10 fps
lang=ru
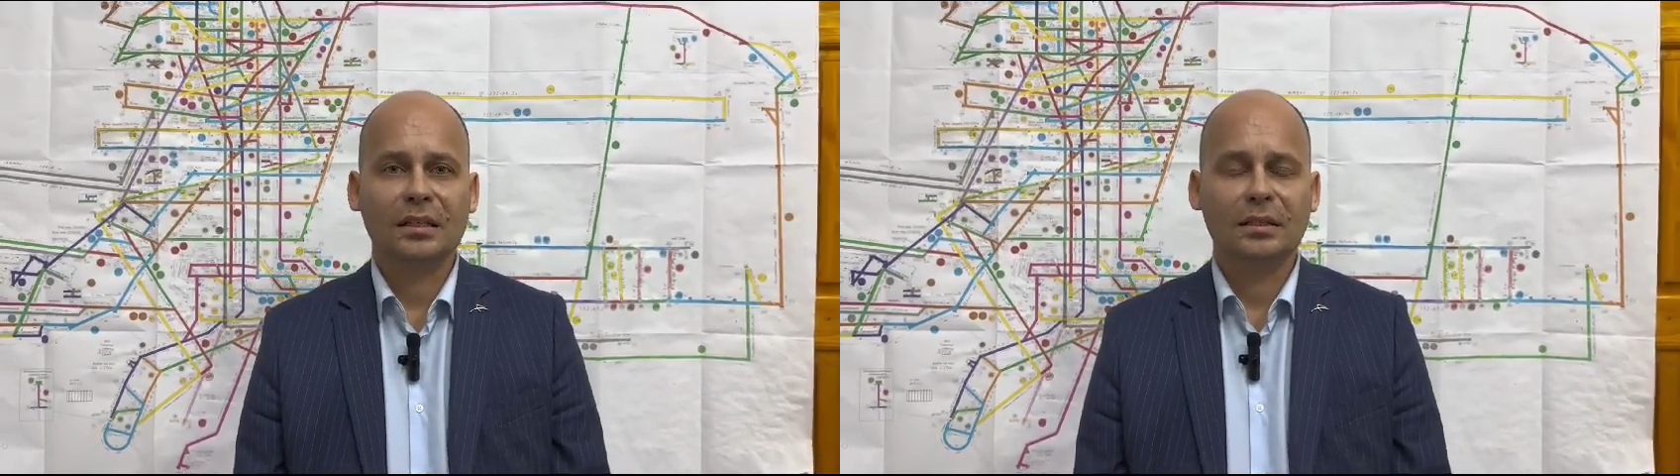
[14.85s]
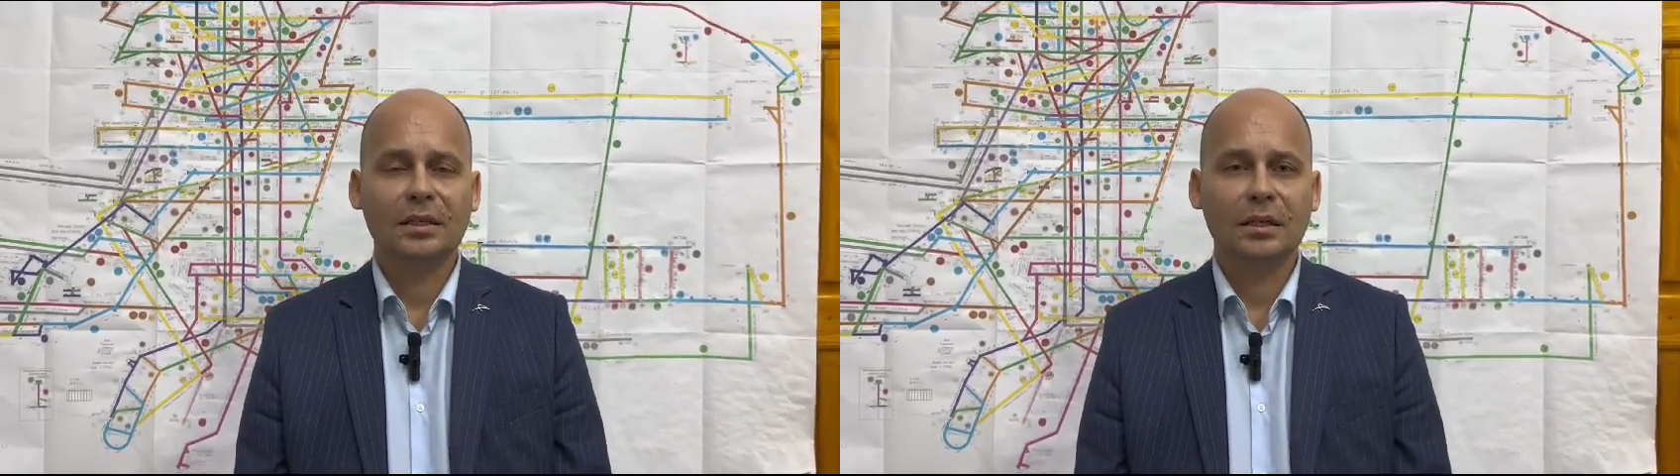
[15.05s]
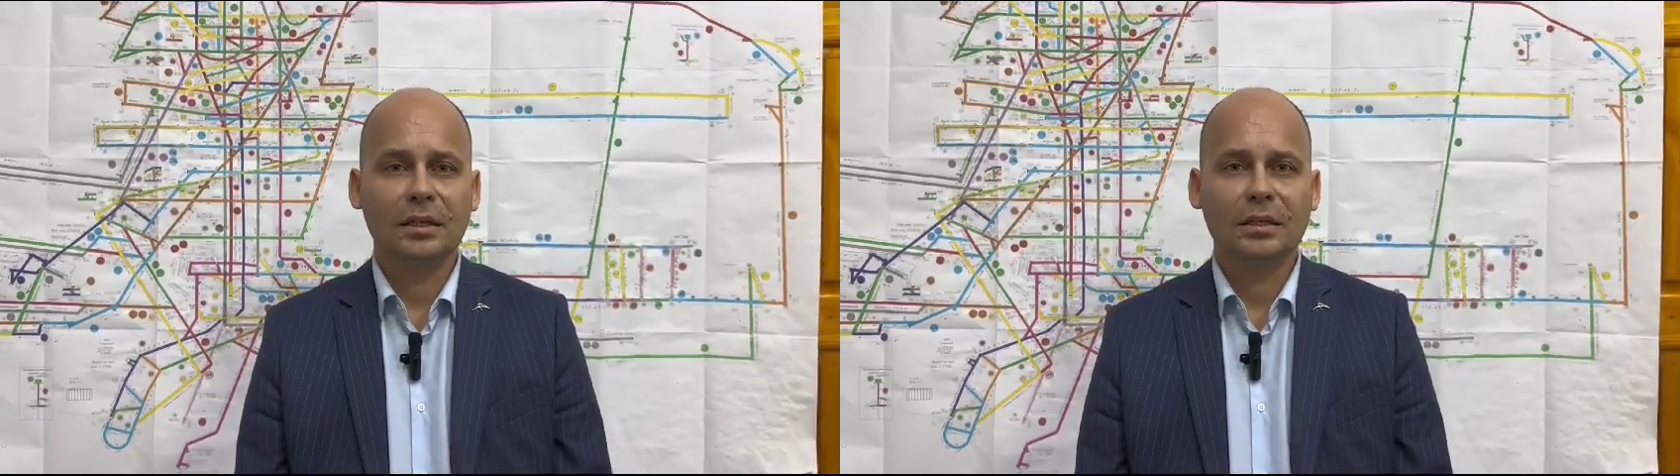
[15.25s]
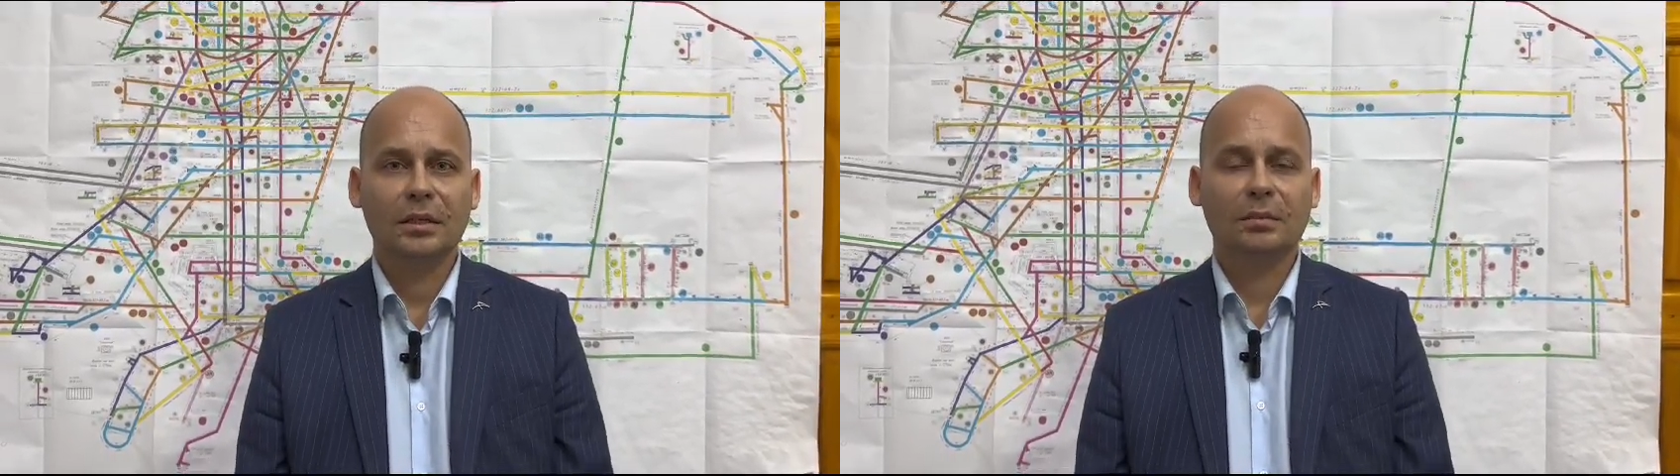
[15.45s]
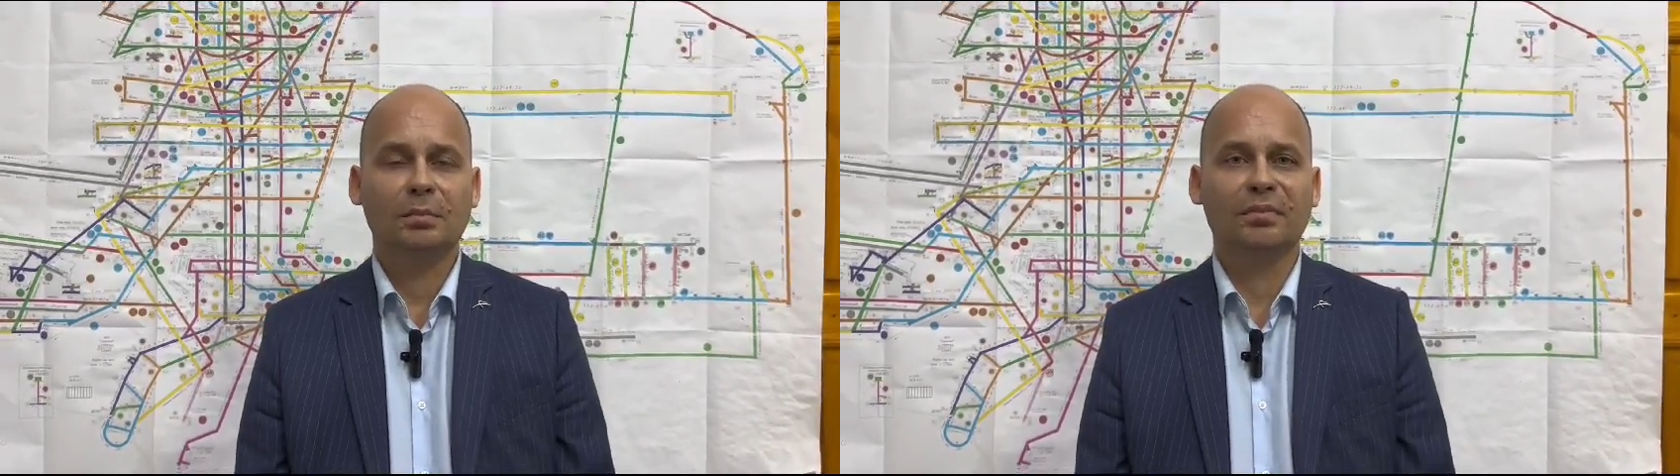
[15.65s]

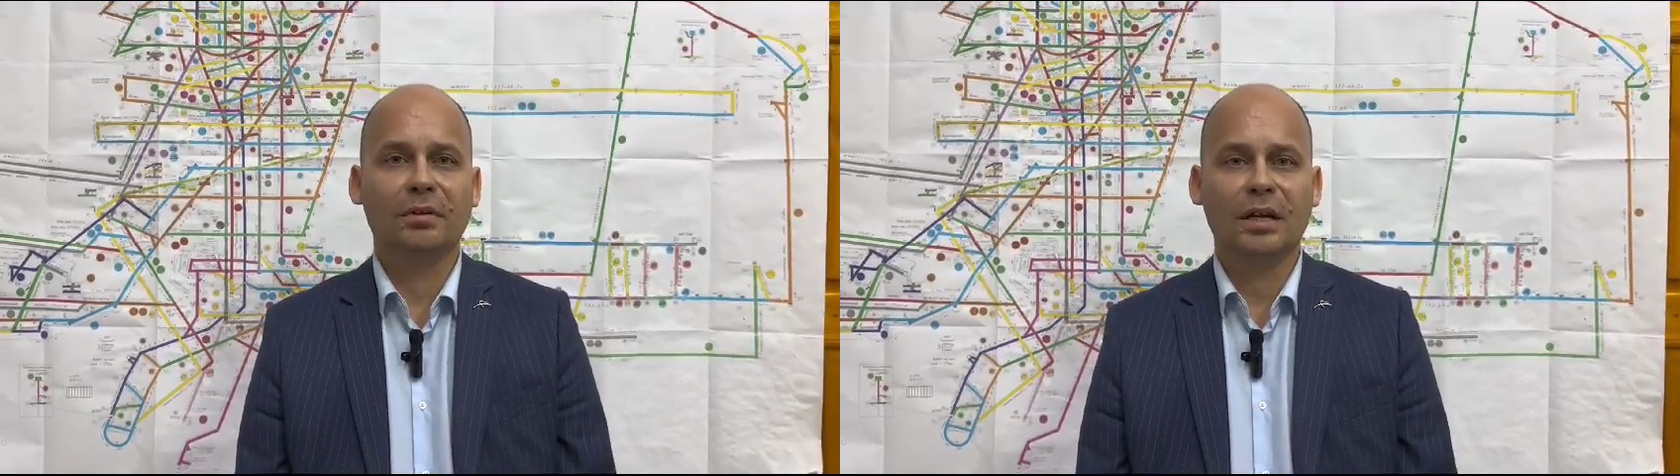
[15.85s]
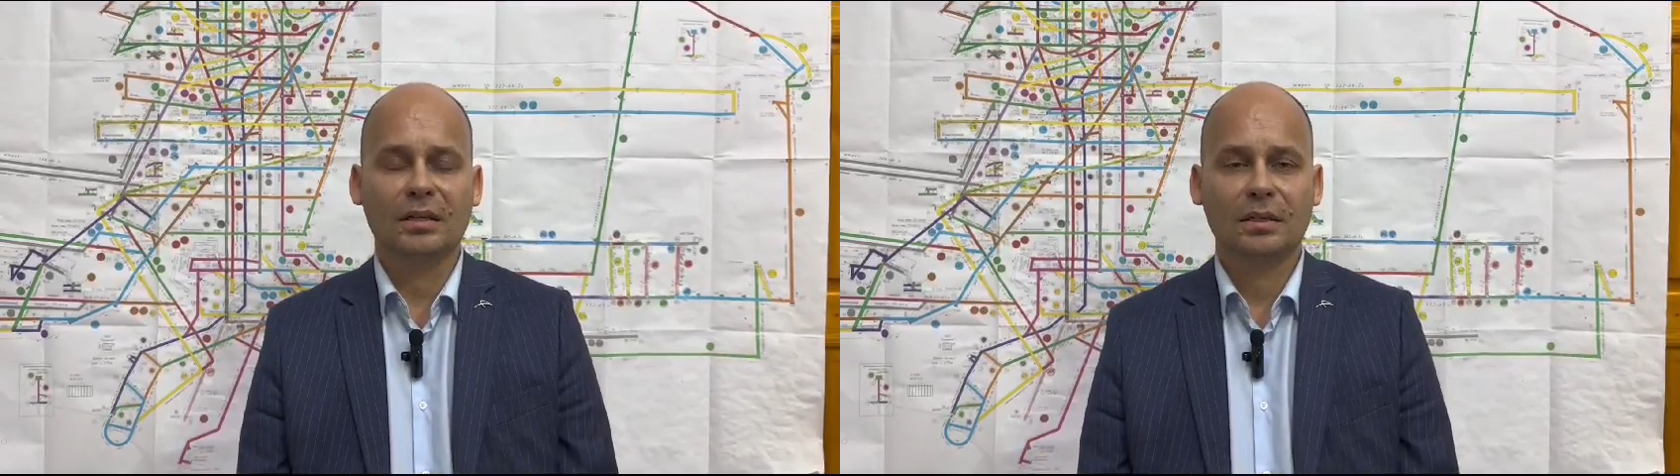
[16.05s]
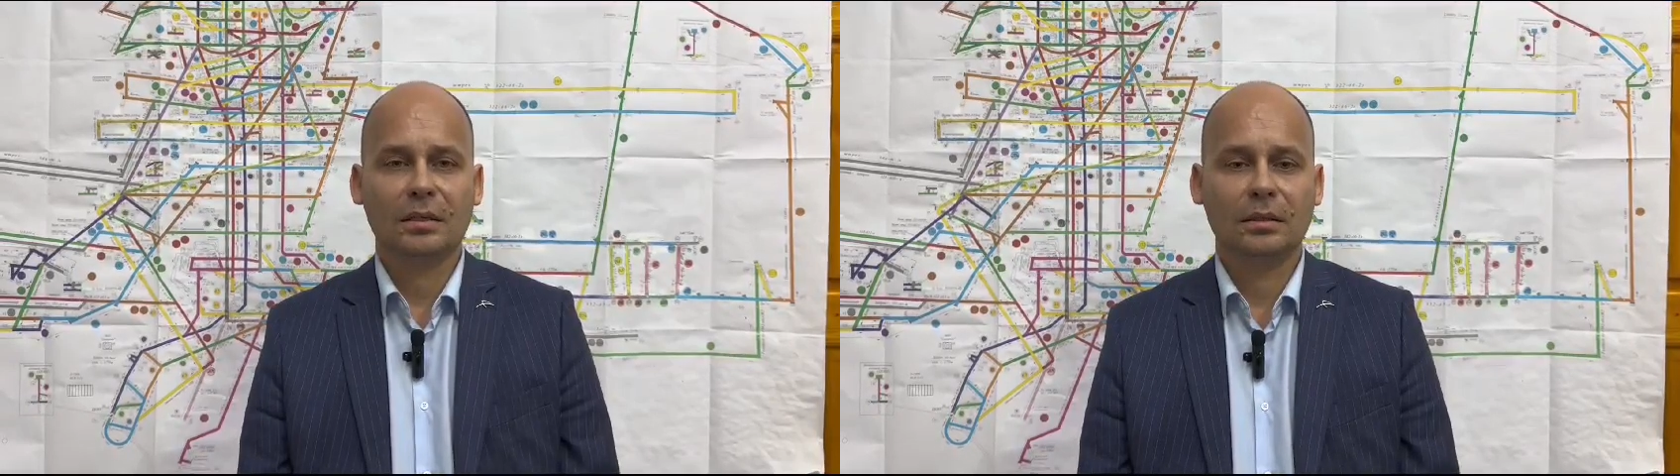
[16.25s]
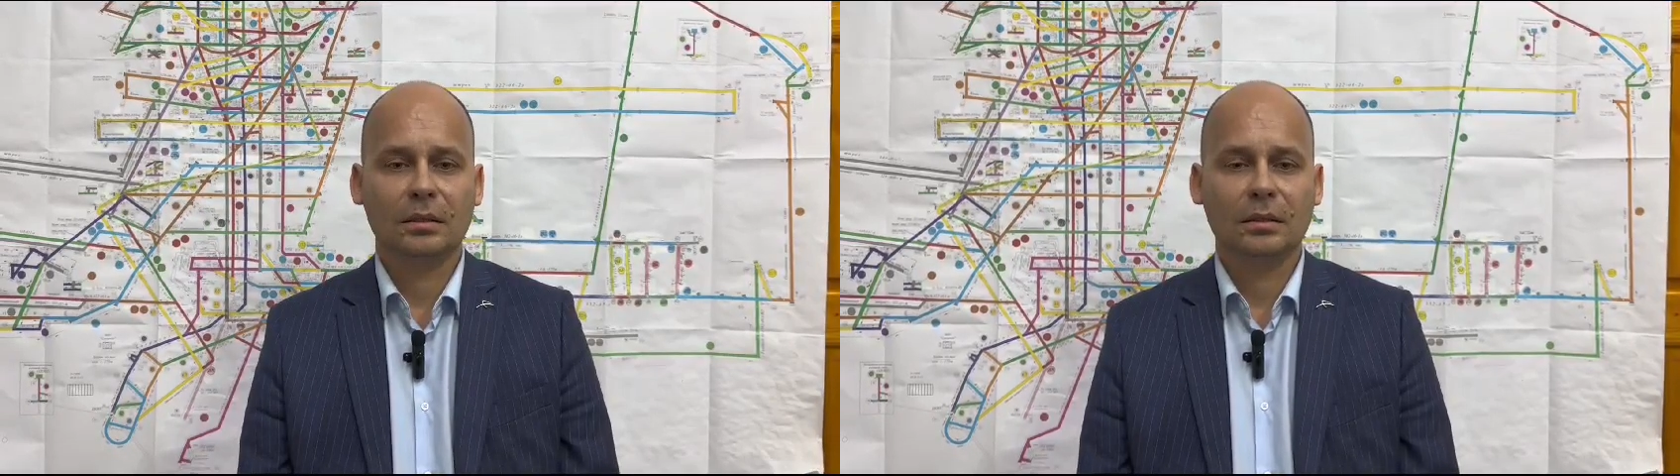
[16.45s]
отделений ВАЗ.